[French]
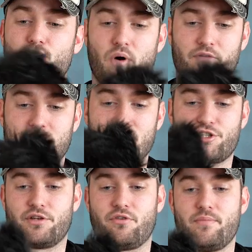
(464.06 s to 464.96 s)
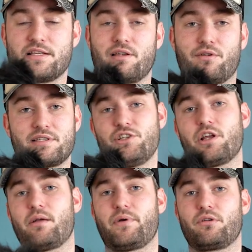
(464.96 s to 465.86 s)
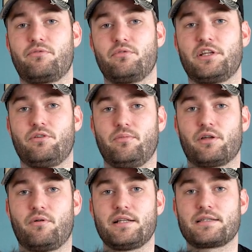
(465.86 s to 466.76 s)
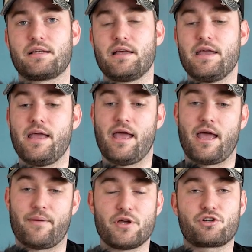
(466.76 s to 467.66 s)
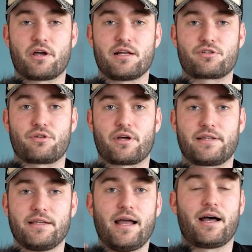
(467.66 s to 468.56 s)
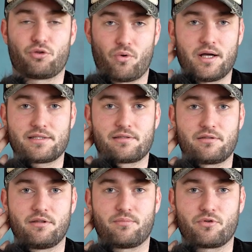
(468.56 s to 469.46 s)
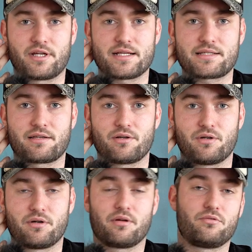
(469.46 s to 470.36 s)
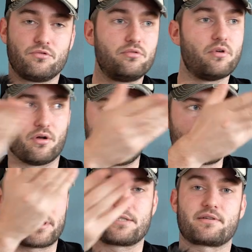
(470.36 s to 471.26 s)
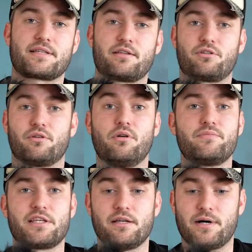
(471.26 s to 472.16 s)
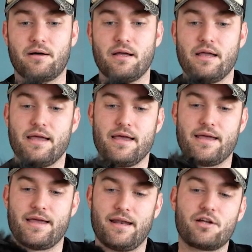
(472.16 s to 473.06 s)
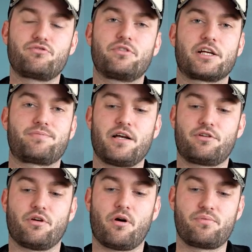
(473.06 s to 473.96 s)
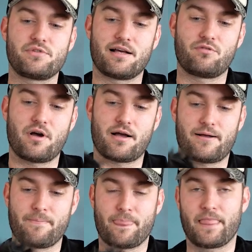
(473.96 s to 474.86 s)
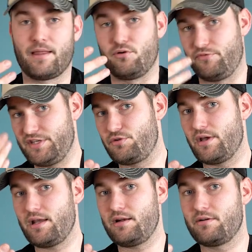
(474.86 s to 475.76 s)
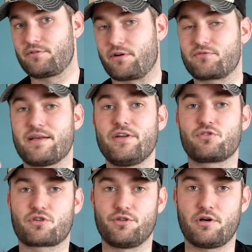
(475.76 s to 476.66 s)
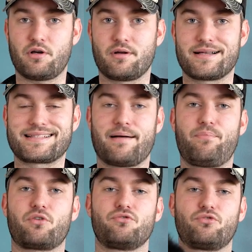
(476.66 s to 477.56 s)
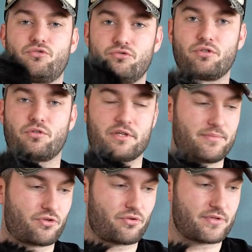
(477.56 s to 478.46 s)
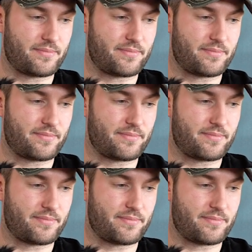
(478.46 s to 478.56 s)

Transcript: gros avantage cette fois, bah, c'est que si j'ai un impact de foot qui tombe à droite, eh ben, j'aurai la sonorité à droite dans mon casque ou euh, sur des enceintes euh, home cinéma. Et là, je vous cache pas qu'en plus d'avoir le visuel, quand vous avez le sonore, ça apporte une toute autre dimension aux